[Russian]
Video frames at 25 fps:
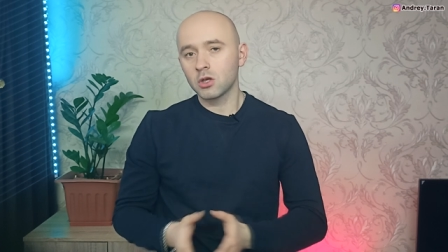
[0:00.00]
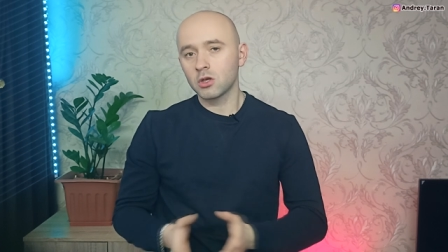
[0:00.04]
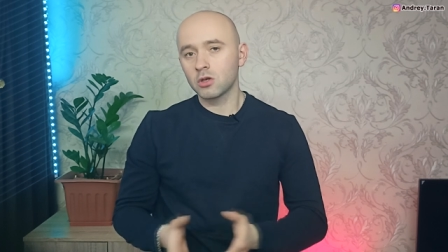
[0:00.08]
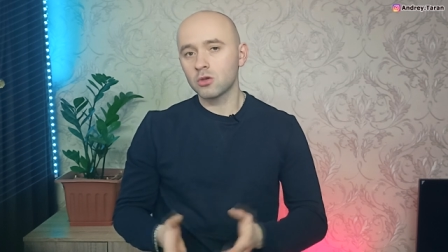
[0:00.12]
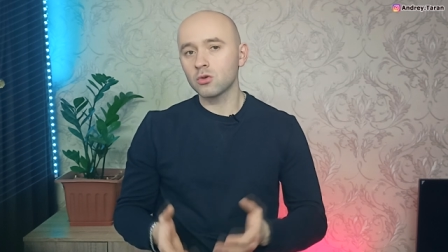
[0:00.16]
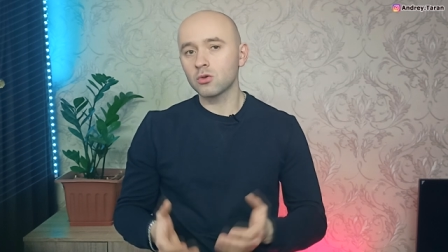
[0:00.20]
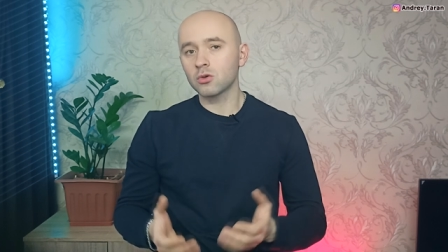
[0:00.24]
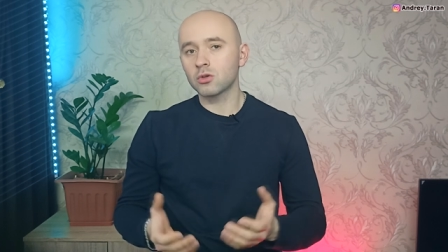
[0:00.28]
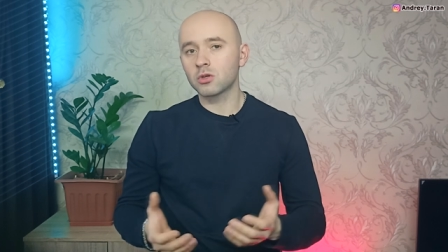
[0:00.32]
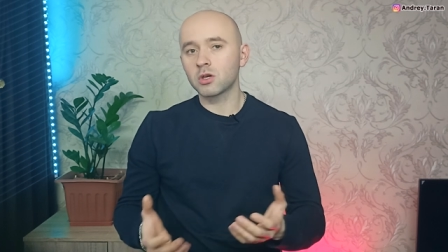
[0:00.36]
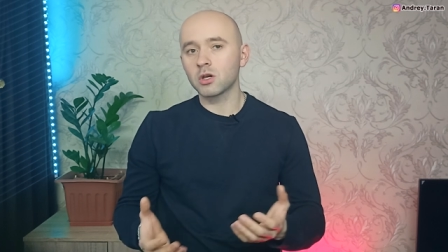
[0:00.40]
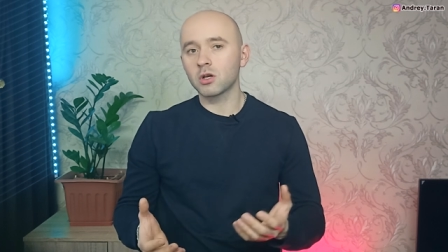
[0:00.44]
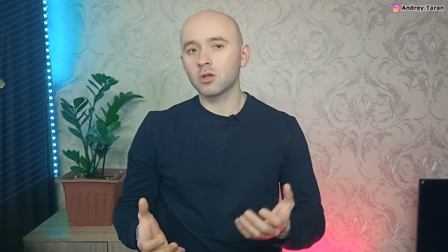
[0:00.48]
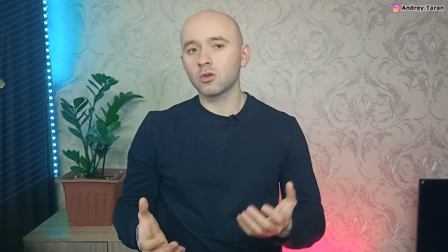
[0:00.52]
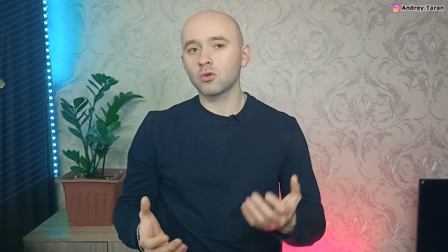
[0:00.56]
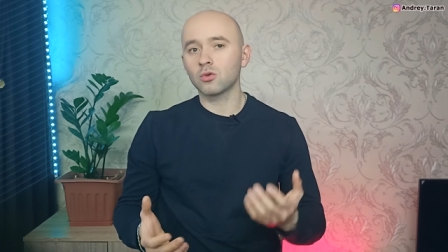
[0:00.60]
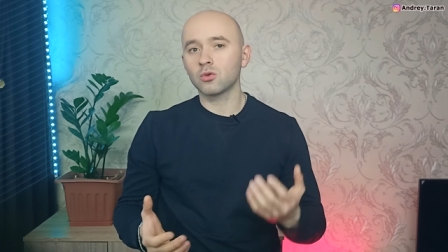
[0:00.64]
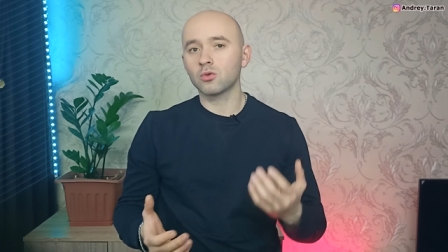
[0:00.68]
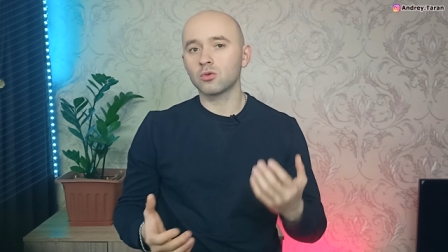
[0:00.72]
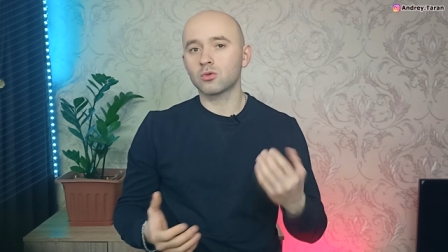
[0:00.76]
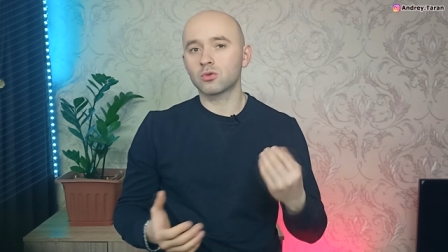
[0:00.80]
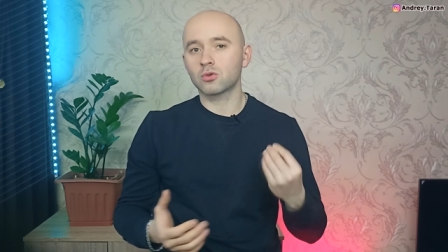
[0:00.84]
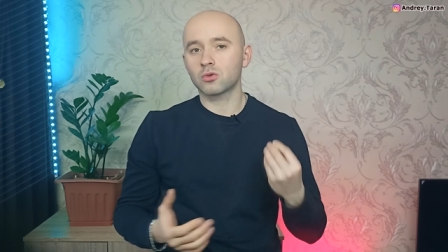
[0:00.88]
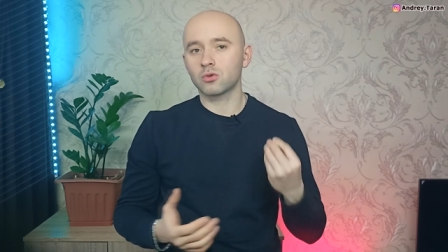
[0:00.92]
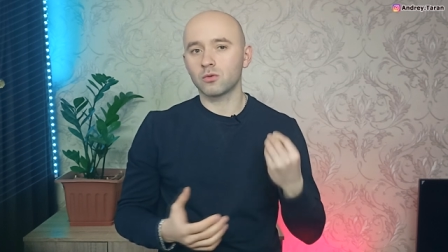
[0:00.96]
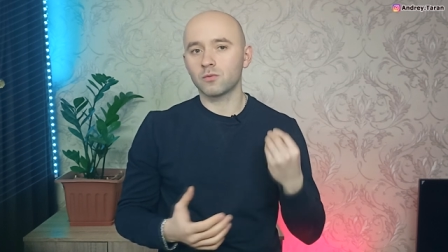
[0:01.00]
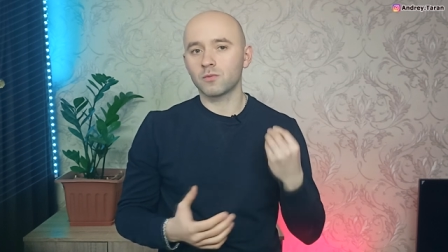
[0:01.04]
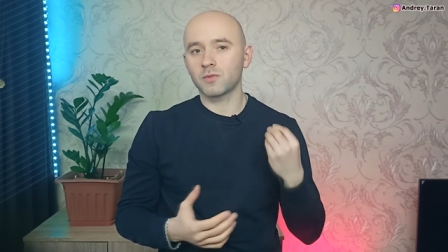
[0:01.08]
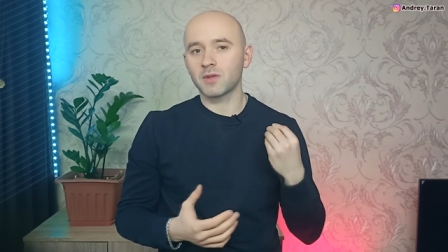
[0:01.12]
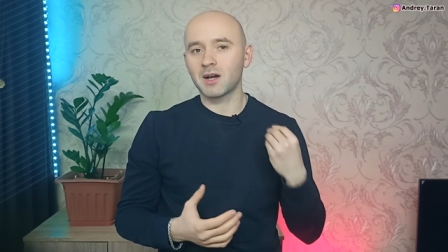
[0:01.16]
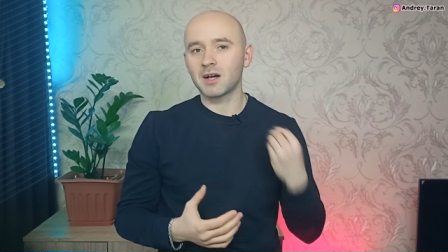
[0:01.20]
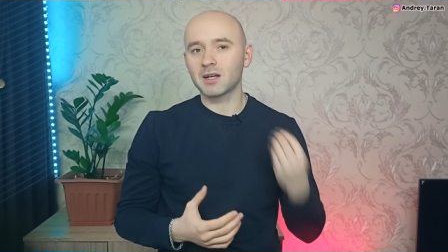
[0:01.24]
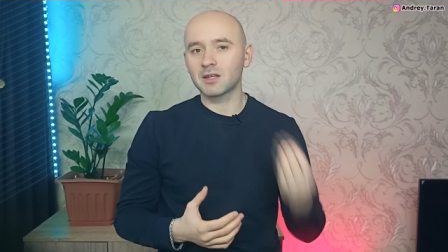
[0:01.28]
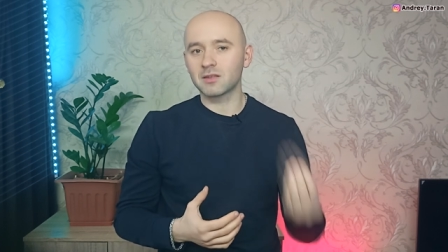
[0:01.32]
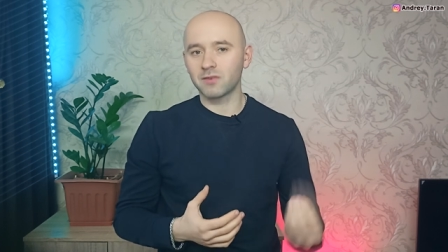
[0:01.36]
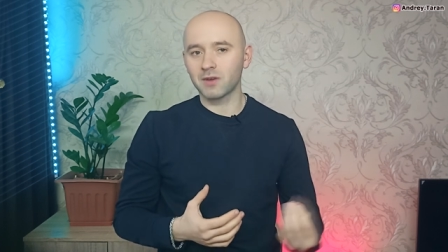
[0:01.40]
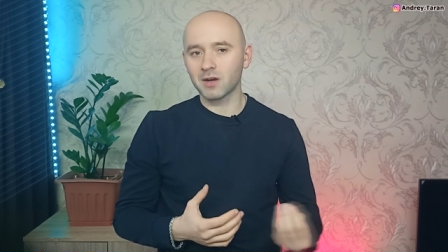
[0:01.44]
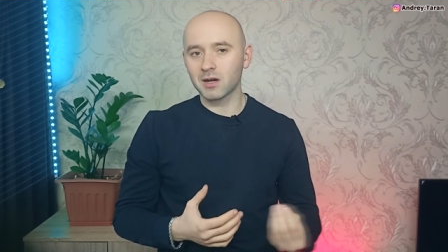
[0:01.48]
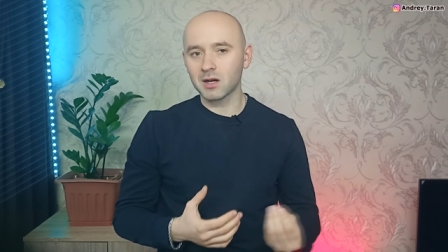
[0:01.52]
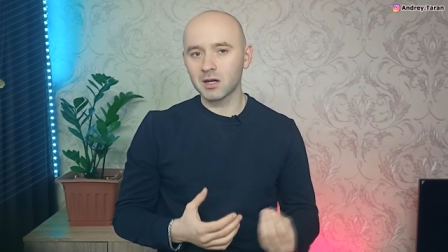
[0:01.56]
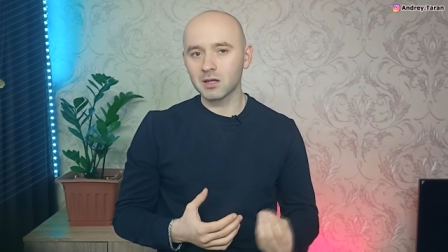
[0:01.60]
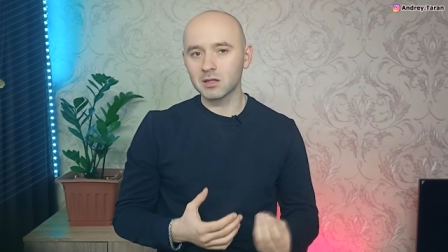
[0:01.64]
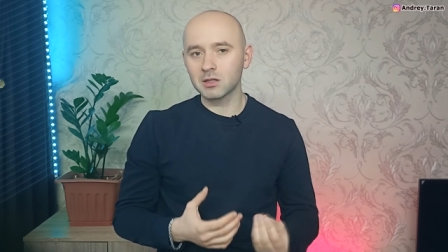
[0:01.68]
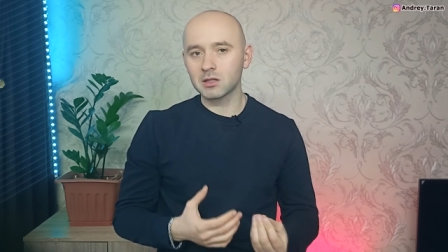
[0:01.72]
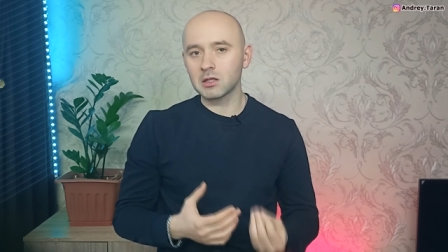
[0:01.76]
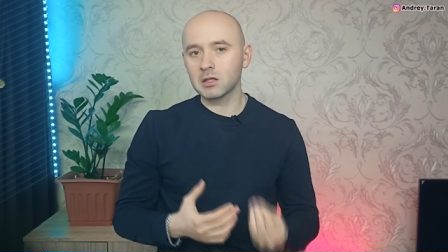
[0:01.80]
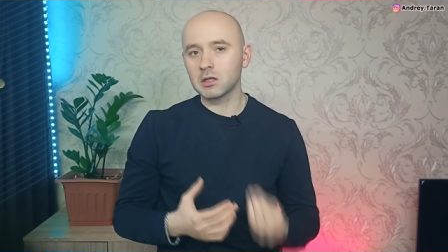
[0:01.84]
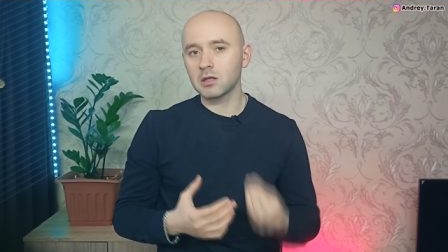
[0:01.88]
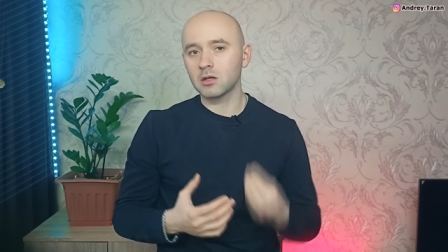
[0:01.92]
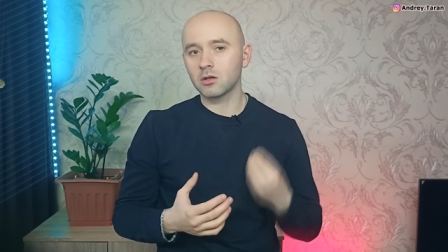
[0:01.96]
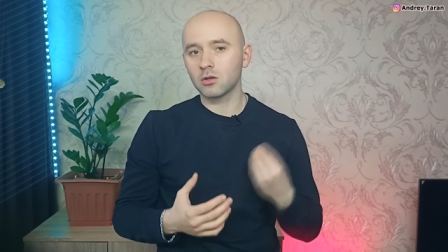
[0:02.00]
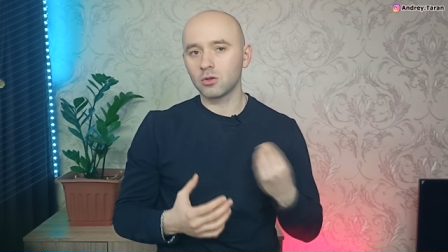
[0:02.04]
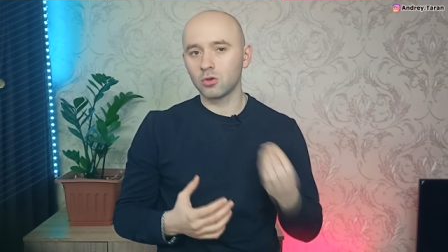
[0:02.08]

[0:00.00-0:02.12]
Ее делают э, адвокаты